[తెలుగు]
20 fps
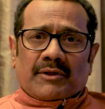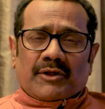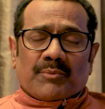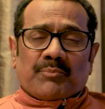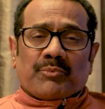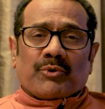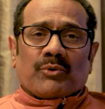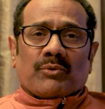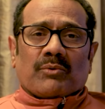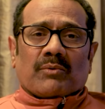
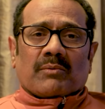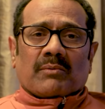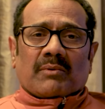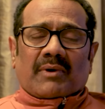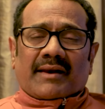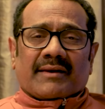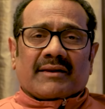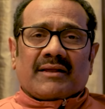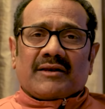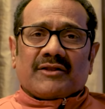ఎప్పుడు
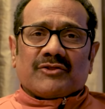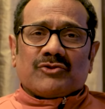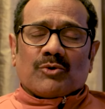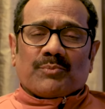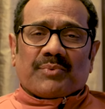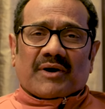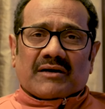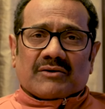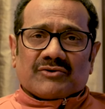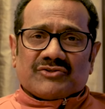అన్నయ్యని
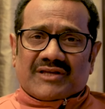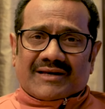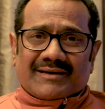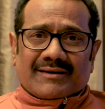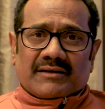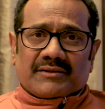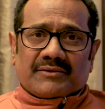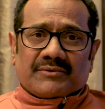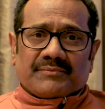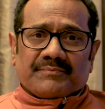ఎదురుపట్టడం
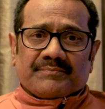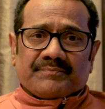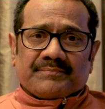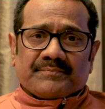జరగలేదు